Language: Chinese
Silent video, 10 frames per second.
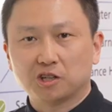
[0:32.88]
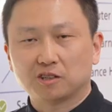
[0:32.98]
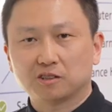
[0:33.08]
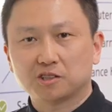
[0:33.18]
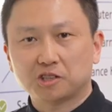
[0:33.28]

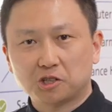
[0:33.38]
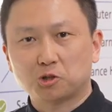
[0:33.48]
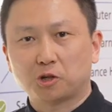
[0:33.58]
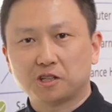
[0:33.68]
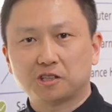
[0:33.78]
能、机器
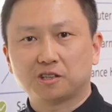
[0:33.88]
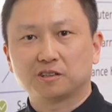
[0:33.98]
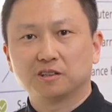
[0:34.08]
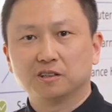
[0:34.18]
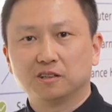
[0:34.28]
学习，
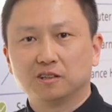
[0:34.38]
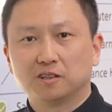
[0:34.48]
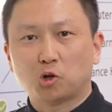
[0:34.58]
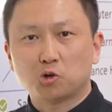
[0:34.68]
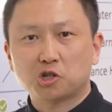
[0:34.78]

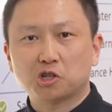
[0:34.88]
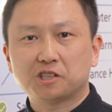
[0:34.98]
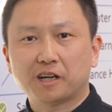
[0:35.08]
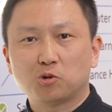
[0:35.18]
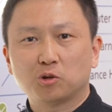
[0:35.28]
同时
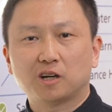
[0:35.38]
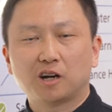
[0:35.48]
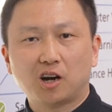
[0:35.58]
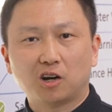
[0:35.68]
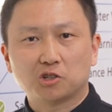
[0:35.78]
兼顾了
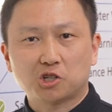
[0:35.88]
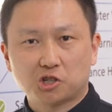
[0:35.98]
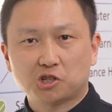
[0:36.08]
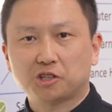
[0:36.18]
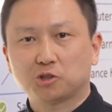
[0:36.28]
很好的
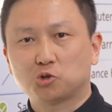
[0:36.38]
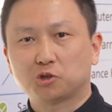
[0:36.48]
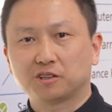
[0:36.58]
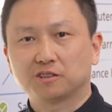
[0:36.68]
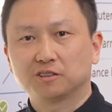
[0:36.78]
实时性处
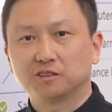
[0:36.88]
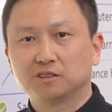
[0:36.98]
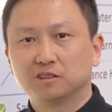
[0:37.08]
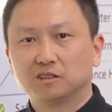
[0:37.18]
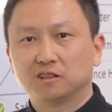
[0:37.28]
理，
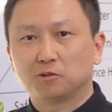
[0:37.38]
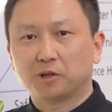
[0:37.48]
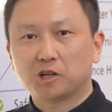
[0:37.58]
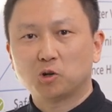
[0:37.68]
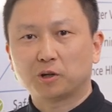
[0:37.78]

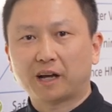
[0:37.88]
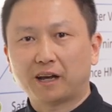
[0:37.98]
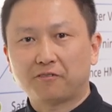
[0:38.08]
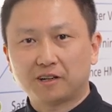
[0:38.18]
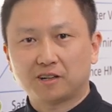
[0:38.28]
为客户带
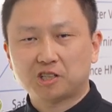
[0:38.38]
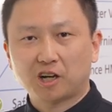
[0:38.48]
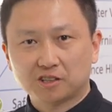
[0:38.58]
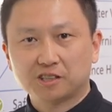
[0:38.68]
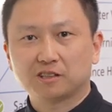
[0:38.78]
来非常
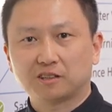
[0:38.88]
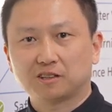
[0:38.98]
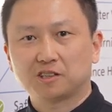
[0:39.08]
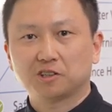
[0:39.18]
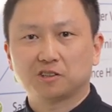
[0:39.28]
强劲
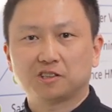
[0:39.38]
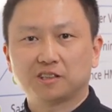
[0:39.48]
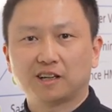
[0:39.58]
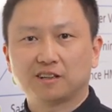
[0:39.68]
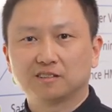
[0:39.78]
的性能
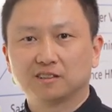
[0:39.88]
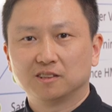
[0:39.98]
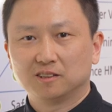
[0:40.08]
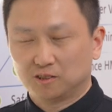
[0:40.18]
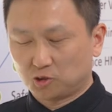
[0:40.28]
体验。
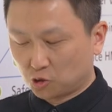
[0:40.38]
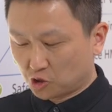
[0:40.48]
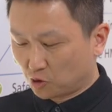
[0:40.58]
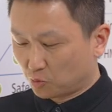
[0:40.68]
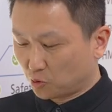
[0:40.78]
同
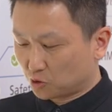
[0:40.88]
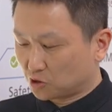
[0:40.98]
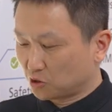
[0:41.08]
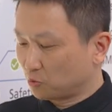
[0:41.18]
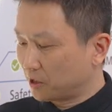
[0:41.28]
时，我们公
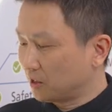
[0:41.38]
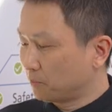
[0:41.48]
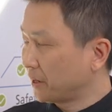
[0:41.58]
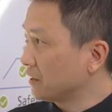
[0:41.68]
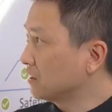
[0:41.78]
司为了
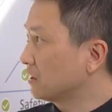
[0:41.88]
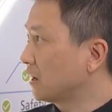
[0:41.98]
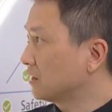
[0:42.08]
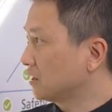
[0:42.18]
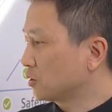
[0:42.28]
配合
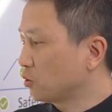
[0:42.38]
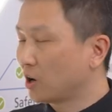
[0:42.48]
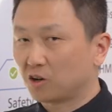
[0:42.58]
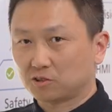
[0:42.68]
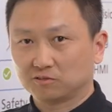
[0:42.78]
它的功
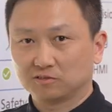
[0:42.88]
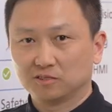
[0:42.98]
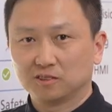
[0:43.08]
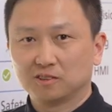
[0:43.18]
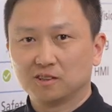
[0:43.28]
耗
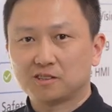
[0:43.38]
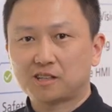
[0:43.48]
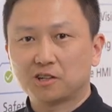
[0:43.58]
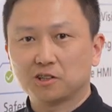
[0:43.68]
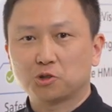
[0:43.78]

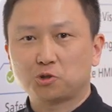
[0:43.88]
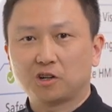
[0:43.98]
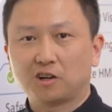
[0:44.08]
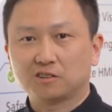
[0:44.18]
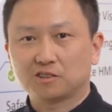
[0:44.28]
散热的需
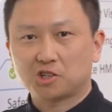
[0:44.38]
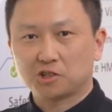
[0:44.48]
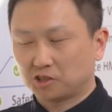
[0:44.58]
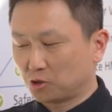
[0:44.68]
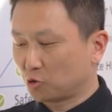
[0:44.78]
要，
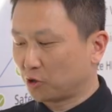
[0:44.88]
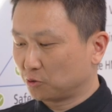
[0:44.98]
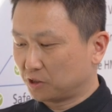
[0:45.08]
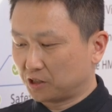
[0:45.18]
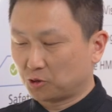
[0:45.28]
设计了专
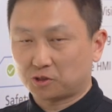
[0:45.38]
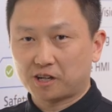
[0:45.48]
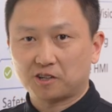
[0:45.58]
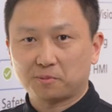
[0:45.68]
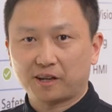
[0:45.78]
用的这种
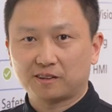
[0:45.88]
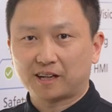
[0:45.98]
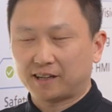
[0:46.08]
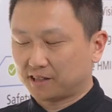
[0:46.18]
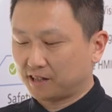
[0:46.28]
散热片。
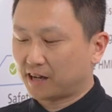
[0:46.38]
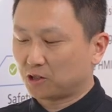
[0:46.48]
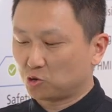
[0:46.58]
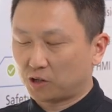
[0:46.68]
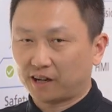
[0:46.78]
大家可以看
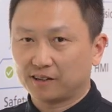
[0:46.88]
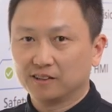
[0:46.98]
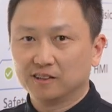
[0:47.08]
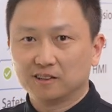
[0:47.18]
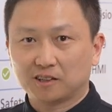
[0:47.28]
得出来，
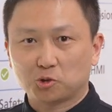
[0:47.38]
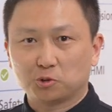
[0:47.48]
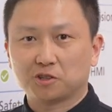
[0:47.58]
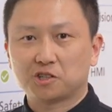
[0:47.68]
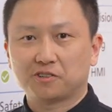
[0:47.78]
它的
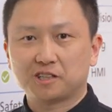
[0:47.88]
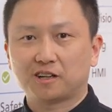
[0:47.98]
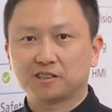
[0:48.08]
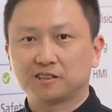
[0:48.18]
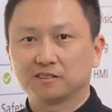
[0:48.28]
功能十分
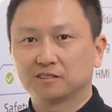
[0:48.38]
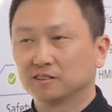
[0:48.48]
强劲。